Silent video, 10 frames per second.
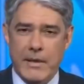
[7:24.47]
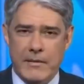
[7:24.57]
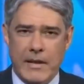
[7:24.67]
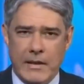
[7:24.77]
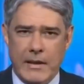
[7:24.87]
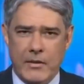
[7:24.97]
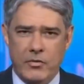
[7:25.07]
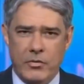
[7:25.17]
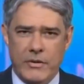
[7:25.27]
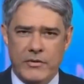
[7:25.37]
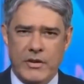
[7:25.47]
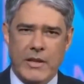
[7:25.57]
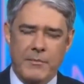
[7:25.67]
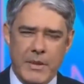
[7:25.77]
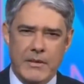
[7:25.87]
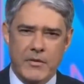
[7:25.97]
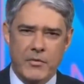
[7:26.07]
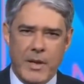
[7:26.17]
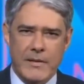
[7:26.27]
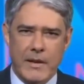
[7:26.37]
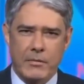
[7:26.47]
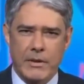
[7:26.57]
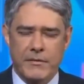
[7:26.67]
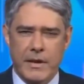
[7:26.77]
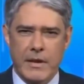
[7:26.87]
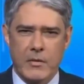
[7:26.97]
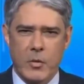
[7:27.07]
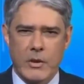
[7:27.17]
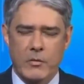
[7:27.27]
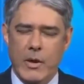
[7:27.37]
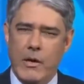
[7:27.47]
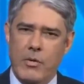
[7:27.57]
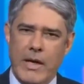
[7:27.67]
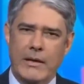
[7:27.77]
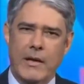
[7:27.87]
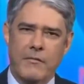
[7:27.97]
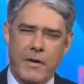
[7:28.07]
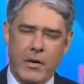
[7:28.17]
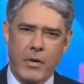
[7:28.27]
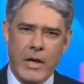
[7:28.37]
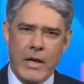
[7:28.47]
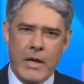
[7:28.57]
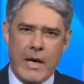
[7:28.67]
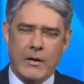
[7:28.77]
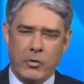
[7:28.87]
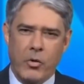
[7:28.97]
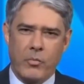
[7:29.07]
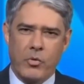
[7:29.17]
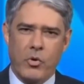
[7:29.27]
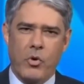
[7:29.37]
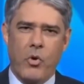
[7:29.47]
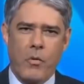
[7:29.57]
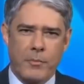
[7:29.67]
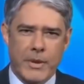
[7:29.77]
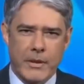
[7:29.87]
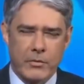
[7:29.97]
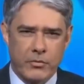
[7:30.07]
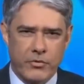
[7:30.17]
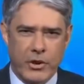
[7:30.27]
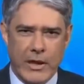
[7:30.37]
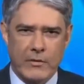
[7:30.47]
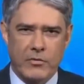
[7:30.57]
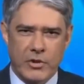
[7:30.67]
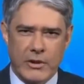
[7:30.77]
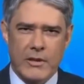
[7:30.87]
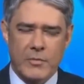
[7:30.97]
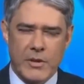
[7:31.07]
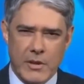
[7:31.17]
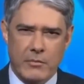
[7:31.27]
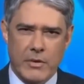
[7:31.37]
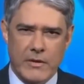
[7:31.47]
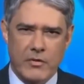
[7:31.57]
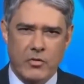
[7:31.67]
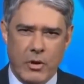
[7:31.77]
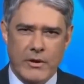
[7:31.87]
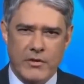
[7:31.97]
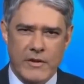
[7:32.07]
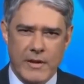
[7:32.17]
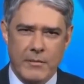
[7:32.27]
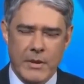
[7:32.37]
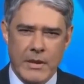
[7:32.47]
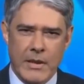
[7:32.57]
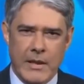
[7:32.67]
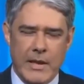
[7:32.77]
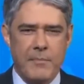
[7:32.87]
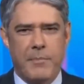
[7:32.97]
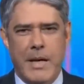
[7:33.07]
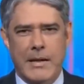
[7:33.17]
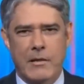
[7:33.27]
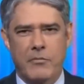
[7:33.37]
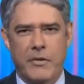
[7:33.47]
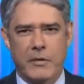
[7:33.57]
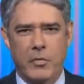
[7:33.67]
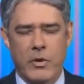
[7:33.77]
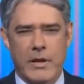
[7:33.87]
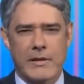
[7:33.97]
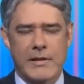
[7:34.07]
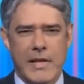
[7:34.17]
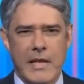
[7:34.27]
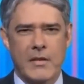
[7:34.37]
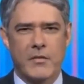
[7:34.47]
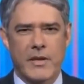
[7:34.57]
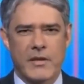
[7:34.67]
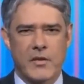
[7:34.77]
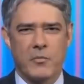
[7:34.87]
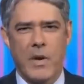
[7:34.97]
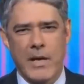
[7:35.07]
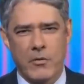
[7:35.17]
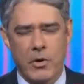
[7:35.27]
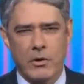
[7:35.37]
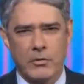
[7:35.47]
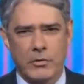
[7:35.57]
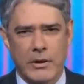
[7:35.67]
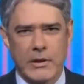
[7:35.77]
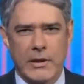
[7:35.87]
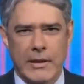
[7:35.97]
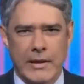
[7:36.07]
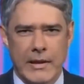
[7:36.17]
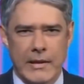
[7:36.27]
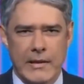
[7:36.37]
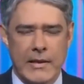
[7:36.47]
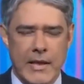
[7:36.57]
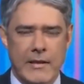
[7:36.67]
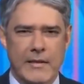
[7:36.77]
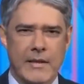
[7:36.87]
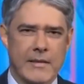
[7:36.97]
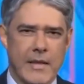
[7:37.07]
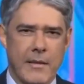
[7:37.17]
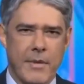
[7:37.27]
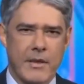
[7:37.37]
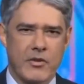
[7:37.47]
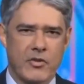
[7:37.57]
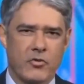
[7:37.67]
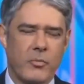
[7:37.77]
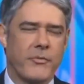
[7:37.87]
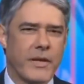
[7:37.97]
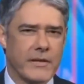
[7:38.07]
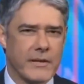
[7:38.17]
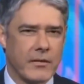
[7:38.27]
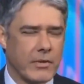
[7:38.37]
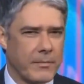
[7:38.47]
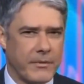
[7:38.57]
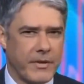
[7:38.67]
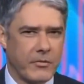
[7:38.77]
Bem, as declarações descabidas de Marcelo Crivella quanto ao carnaval. A Globo compra os direitos de transmissão das escolas de samba e paga um valor seis vezes maior do que aquele que elas recebem de subvenção da